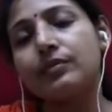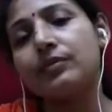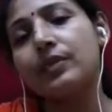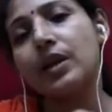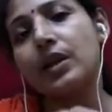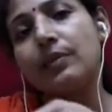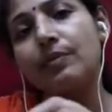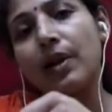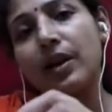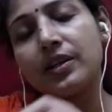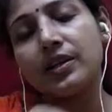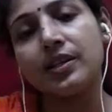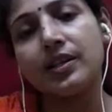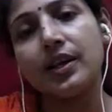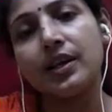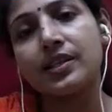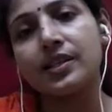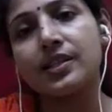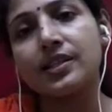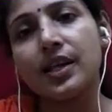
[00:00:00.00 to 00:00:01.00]
মানে মাটির
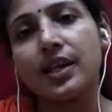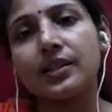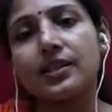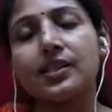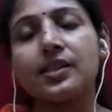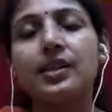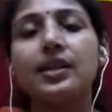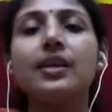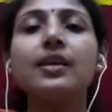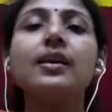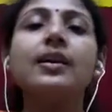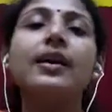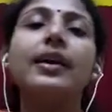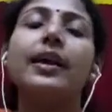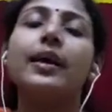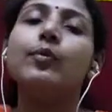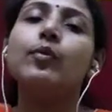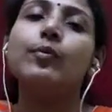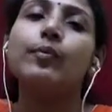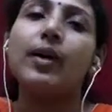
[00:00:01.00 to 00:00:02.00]
কাছে যাচ্ছে
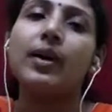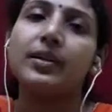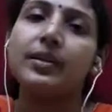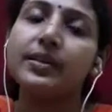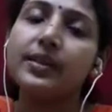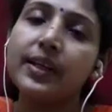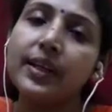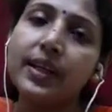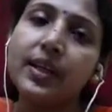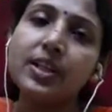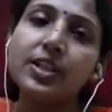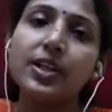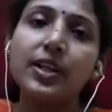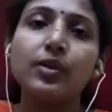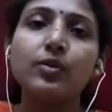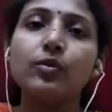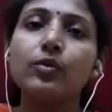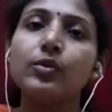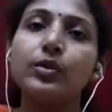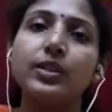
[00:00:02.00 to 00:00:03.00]
এবং মাটি থেকে
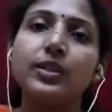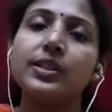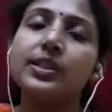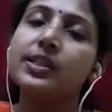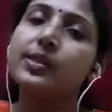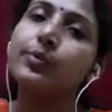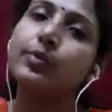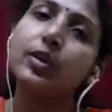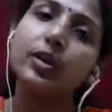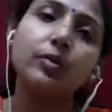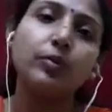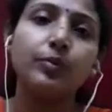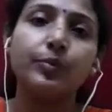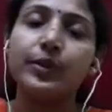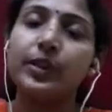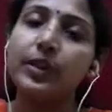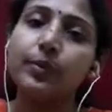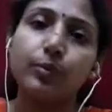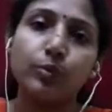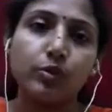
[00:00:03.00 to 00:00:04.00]
সেগুলো নিচ্ছে বলে
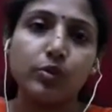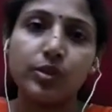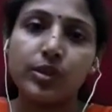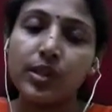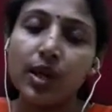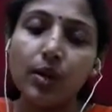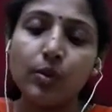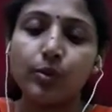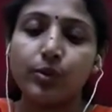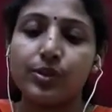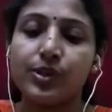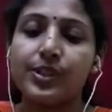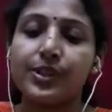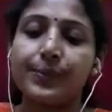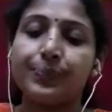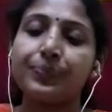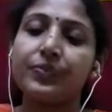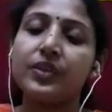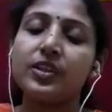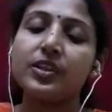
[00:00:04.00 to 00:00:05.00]
উদ্ভিদের পুষ্টিটা হচ্ছে
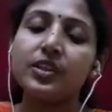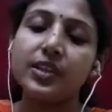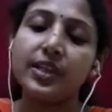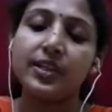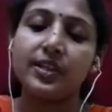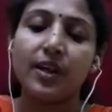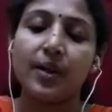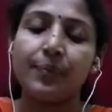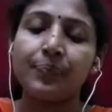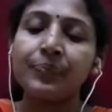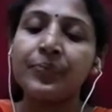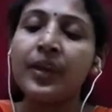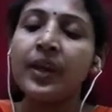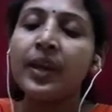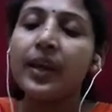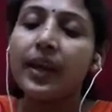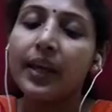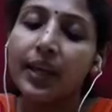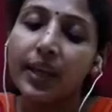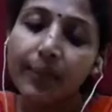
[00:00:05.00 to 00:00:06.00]
সেটা
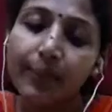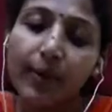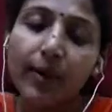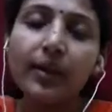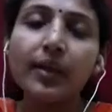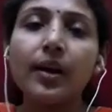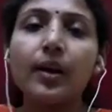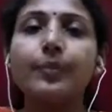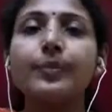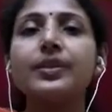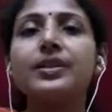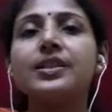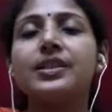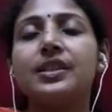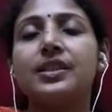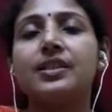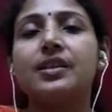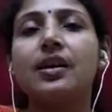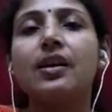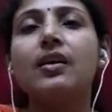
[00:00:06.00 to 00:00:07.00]
এইবারে আমি
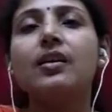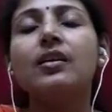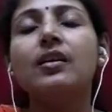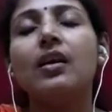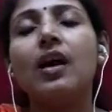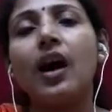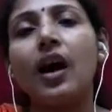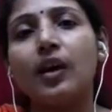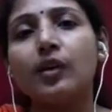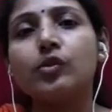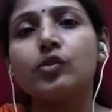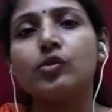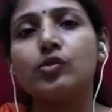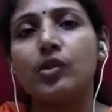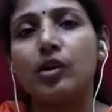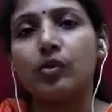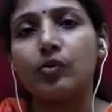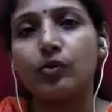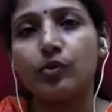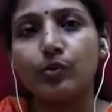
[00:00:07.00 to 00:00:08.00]
যেটা
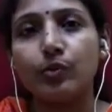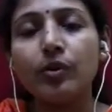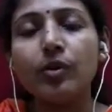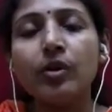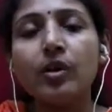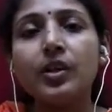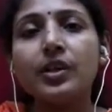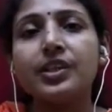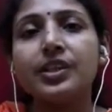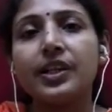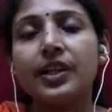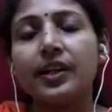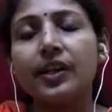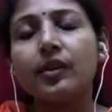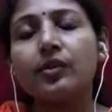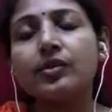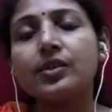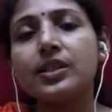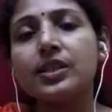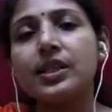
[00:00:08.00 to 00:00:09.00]
আলোচনা করব সেটা
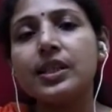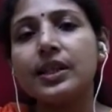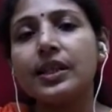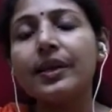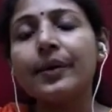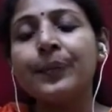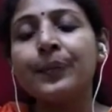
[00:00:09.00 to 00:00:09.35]
হচ্ছে